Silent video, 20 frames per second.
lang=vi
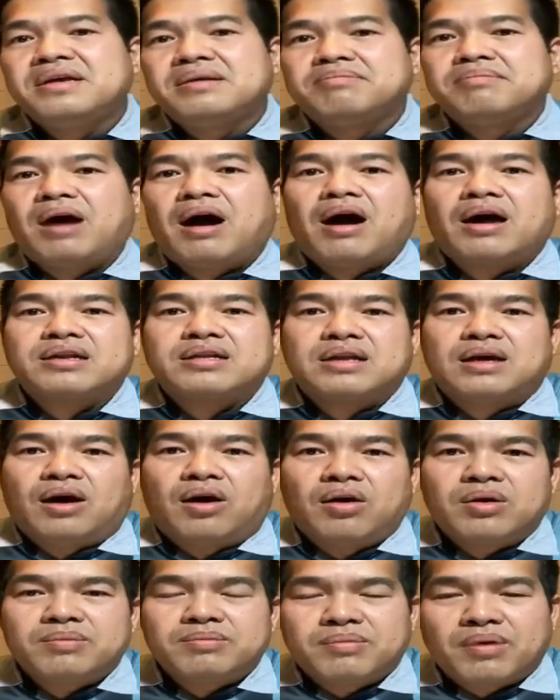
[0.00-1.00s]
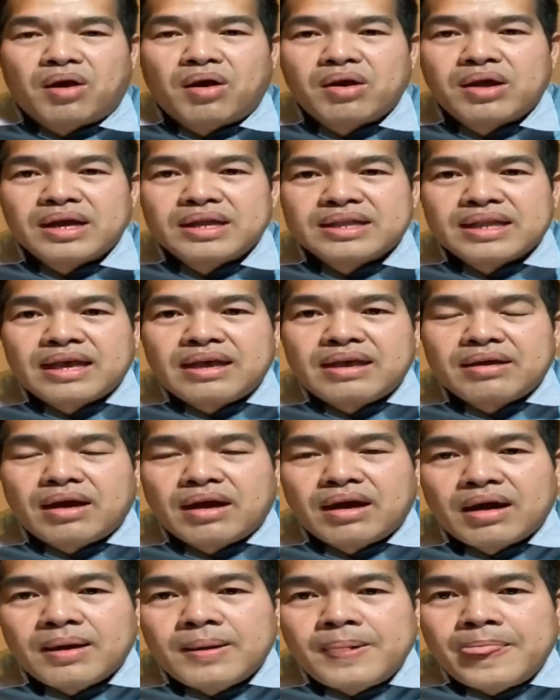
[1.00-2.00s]
bỏ ăn chỗ màu kia thế
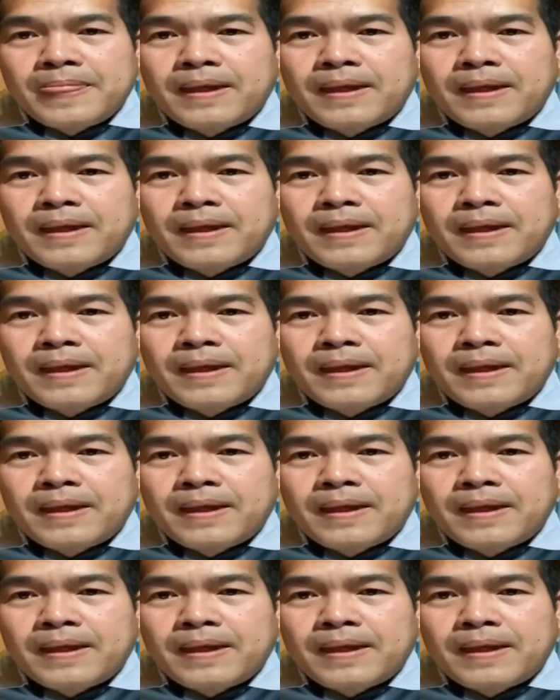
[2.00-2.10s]
ở